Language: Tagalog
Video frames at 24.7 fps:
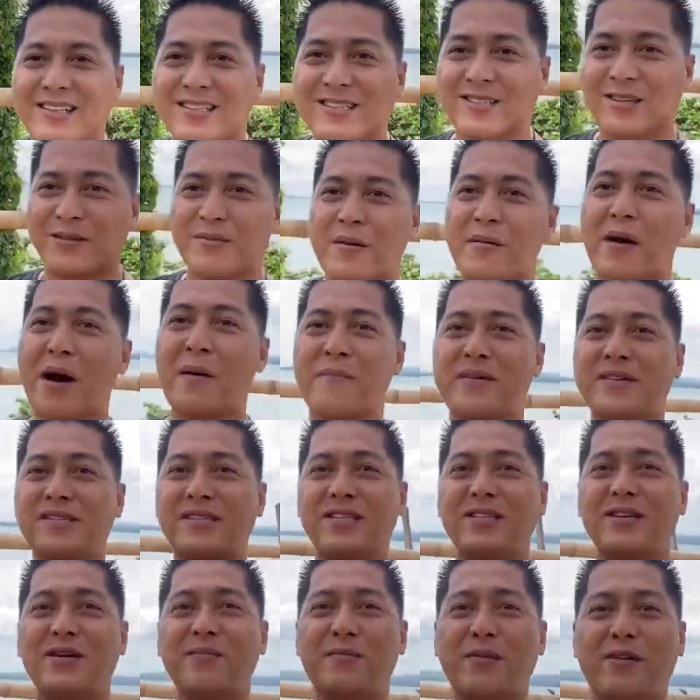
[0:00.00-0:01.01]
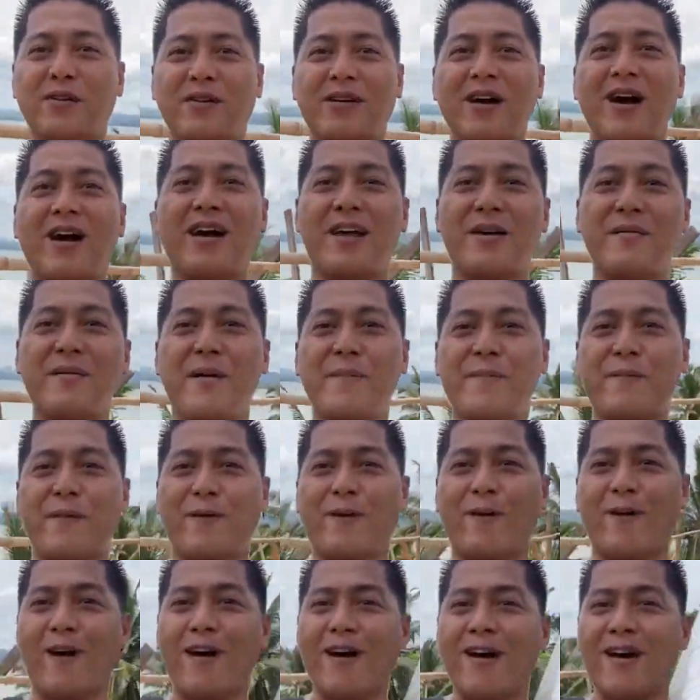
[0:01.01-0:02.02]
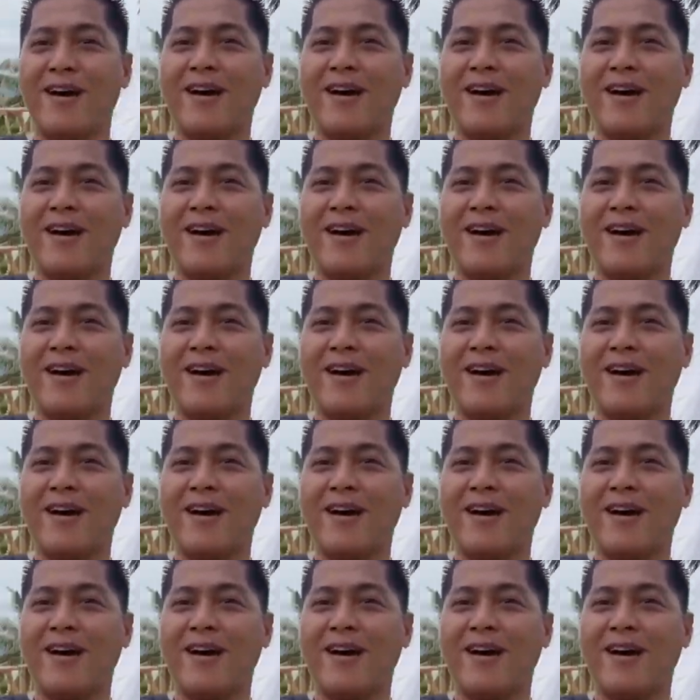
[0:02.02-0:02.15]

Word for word: So mapapansin niyo po, kakaiba po